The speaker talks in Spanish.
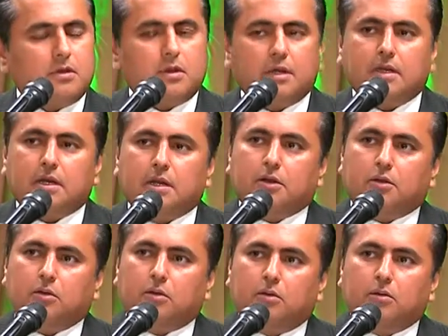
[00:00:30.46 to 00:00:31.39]

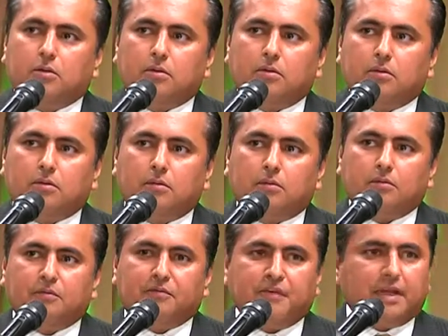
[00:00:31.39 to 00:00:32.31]
Ingeniero
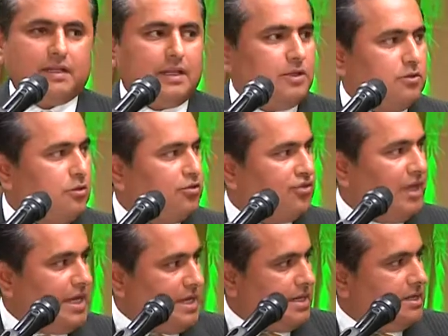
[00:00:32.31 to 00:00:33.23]
Fernando
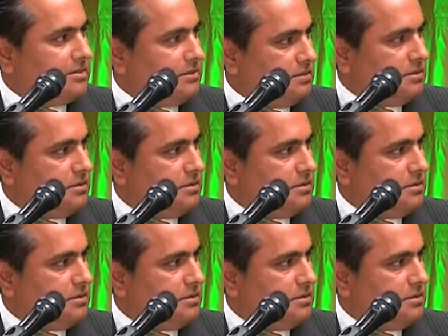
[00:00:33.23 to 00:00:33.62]
Salinas,